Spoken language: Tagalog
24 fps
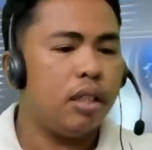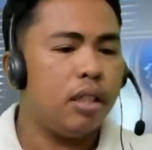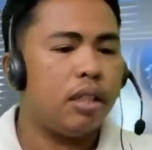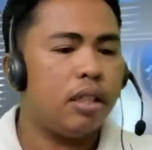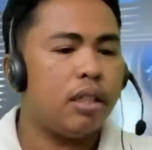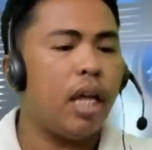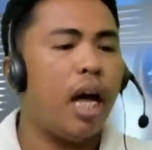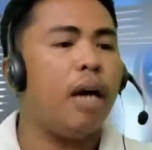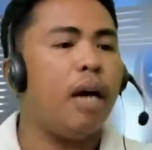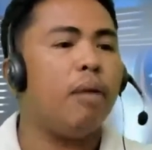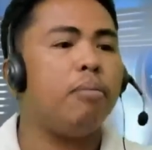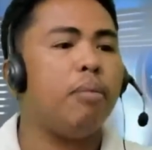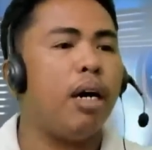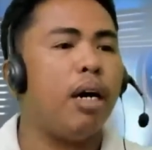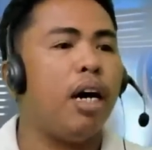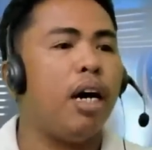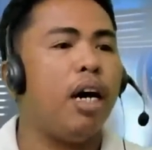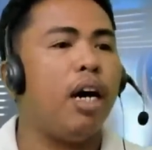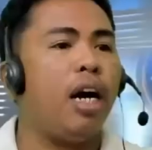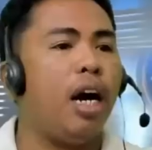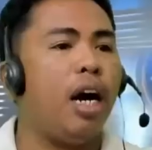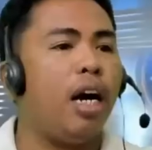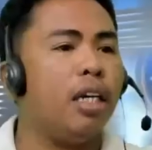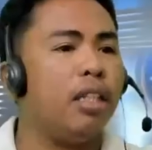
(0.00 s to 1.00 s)

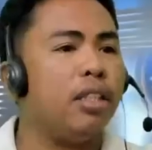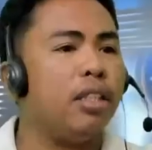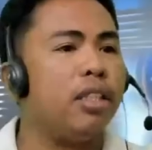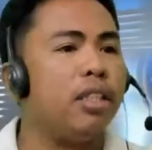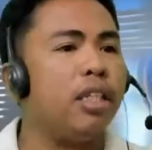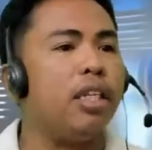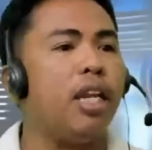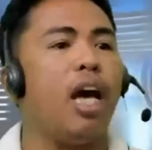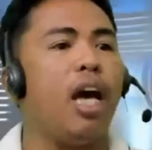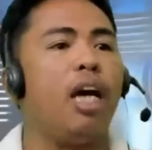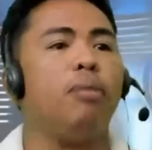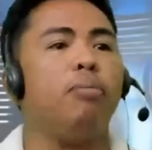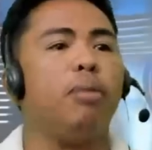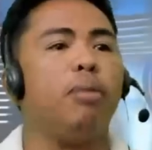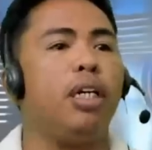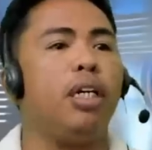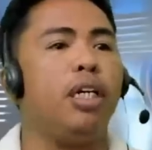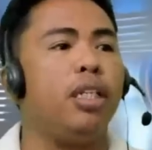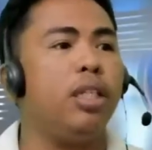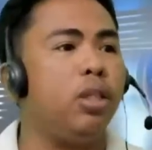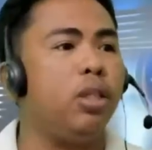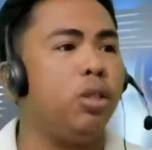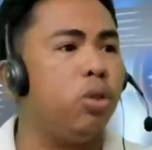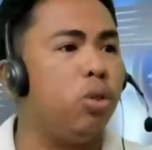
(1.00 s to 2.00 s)
Tama ang
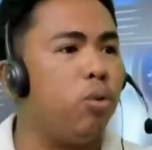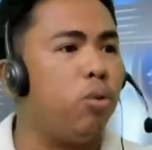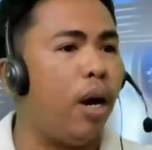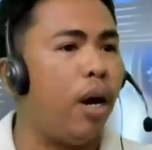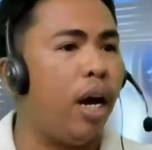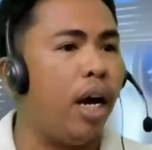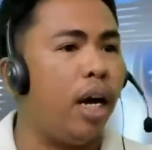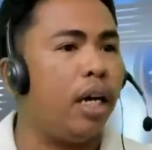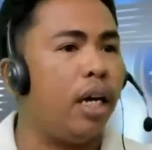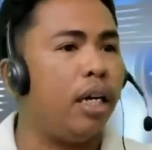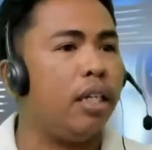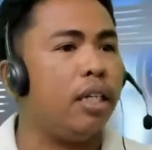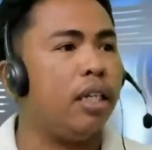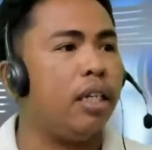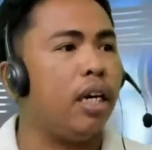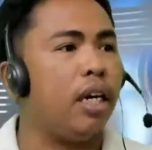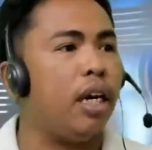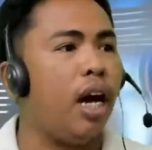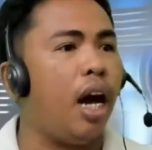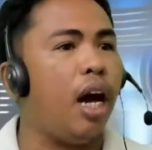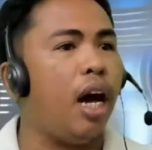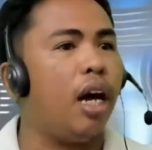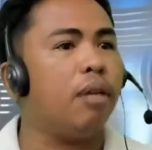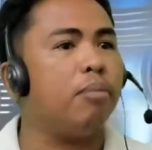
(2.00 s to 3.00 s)
sinabi ni Juan,
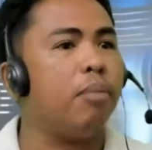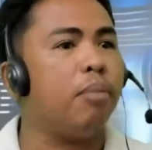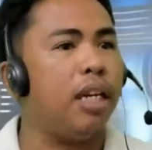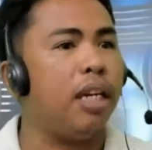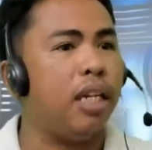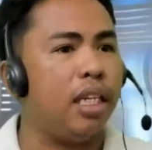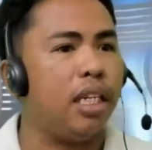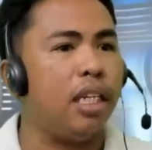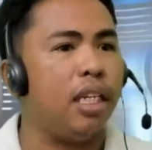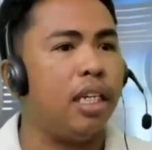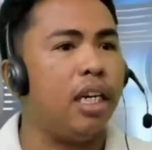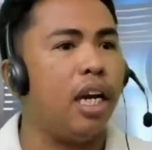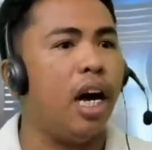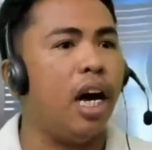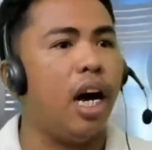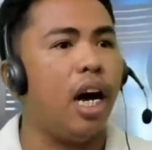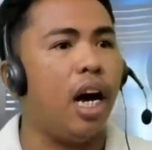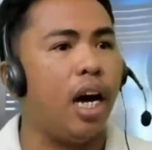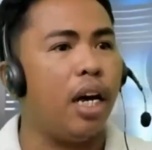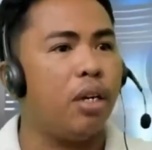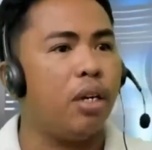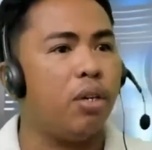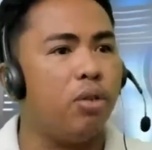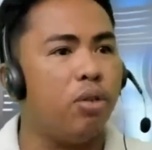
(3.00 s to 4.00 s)
ang mali lang
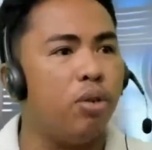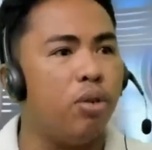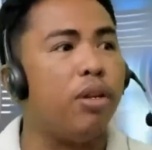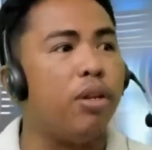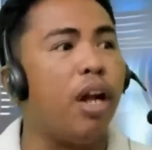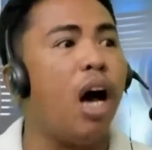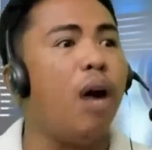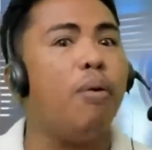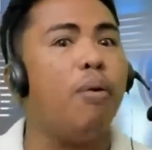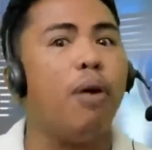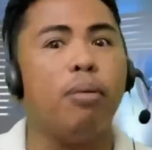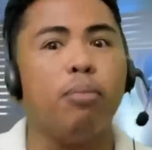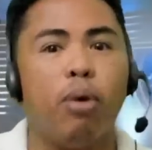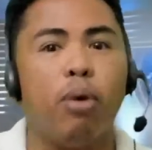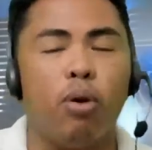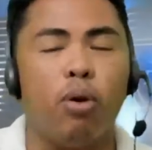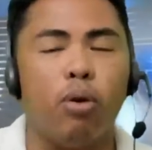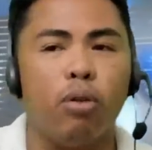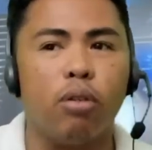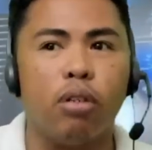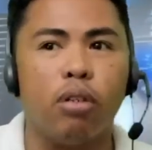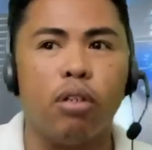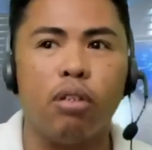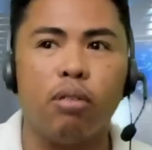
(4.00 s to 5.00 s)
ay yung unawa
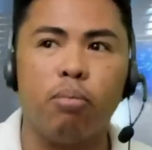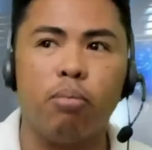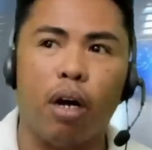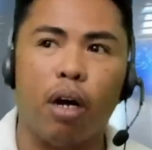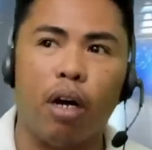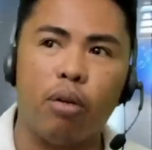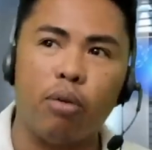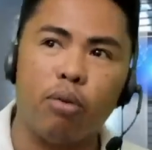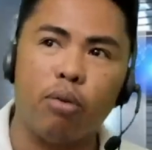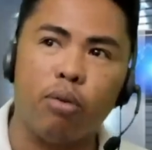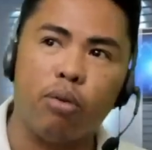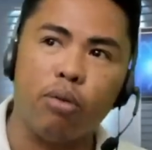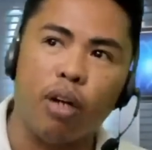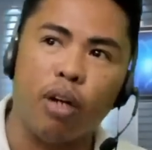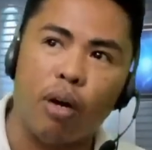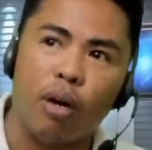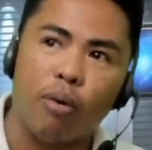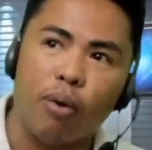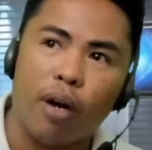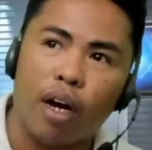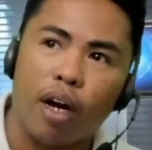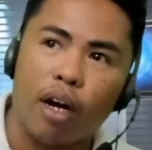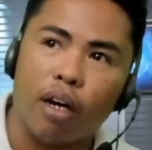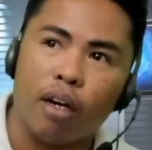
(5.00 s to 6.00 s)
mo. Iba eh, nung
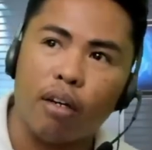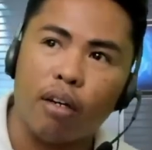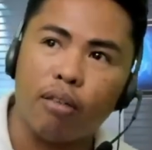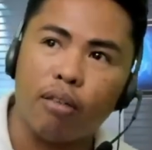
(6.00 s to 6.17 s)
unawa.